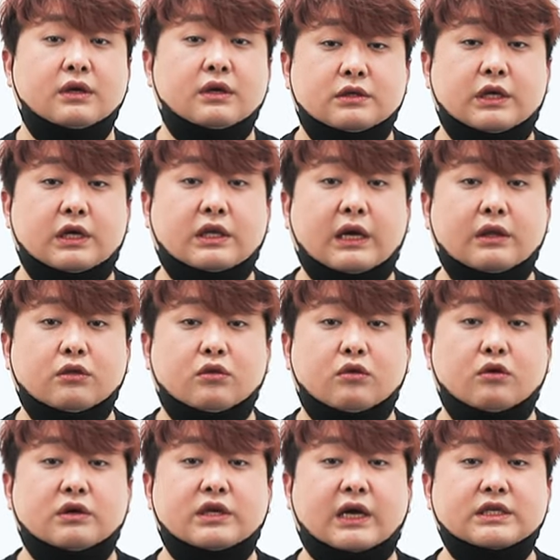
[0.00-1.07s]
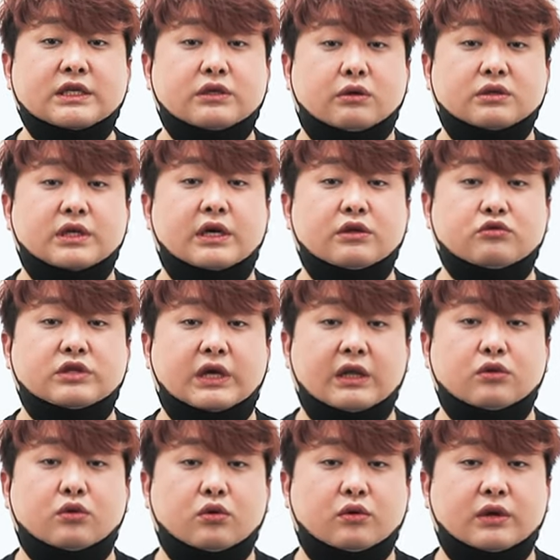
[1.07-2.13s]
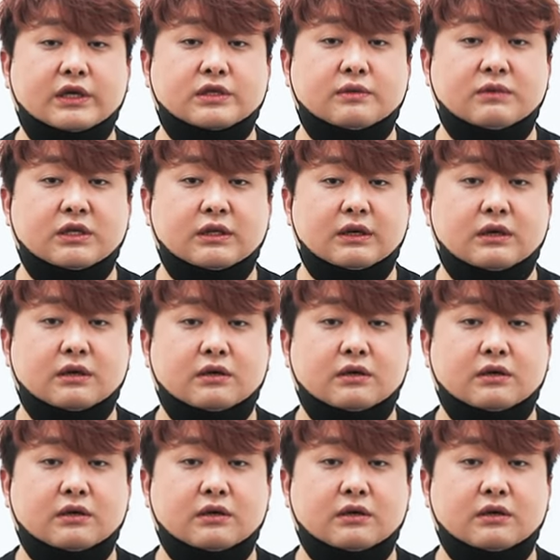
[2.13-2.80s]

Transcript: 실탄도 상시 적재해두지 않도록 했습니다.